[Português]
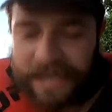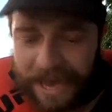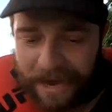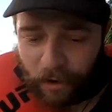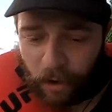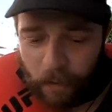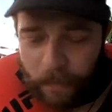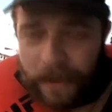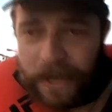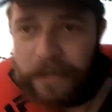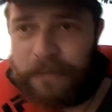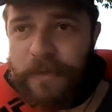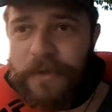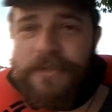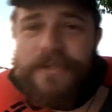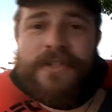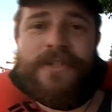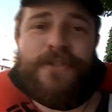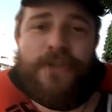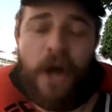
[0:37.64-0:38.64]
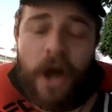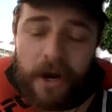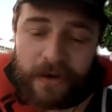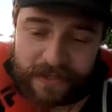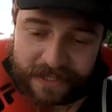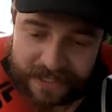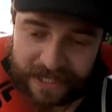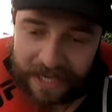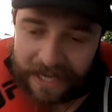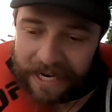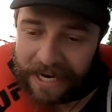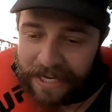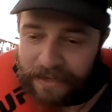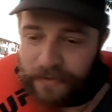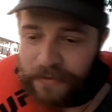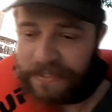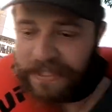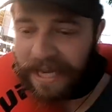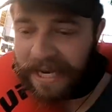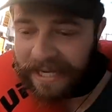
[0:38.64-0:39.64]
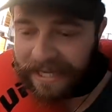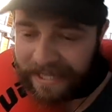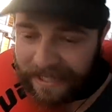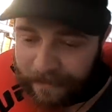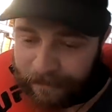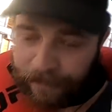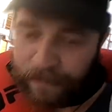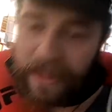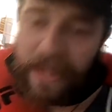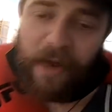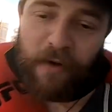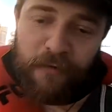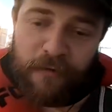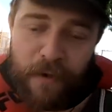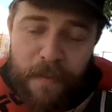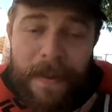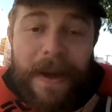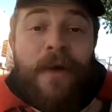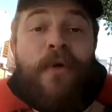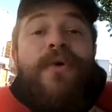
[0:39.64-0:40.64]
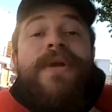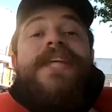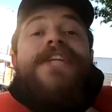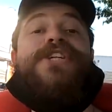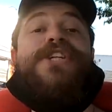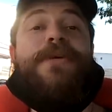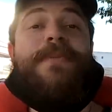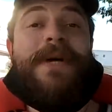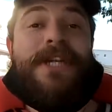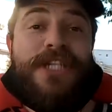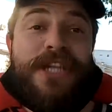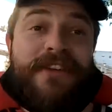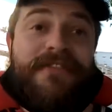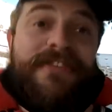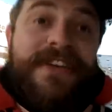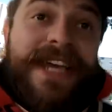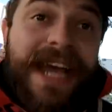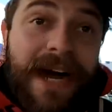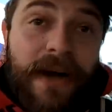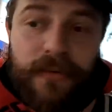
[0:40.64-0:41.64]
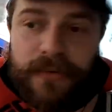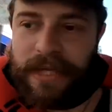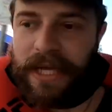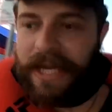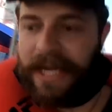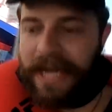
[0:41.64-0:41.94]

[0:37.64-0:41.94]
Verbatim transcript: Quem acompanha meus stories, tá ligado, no Instagram, eu fui pra Curitiba de avião, tá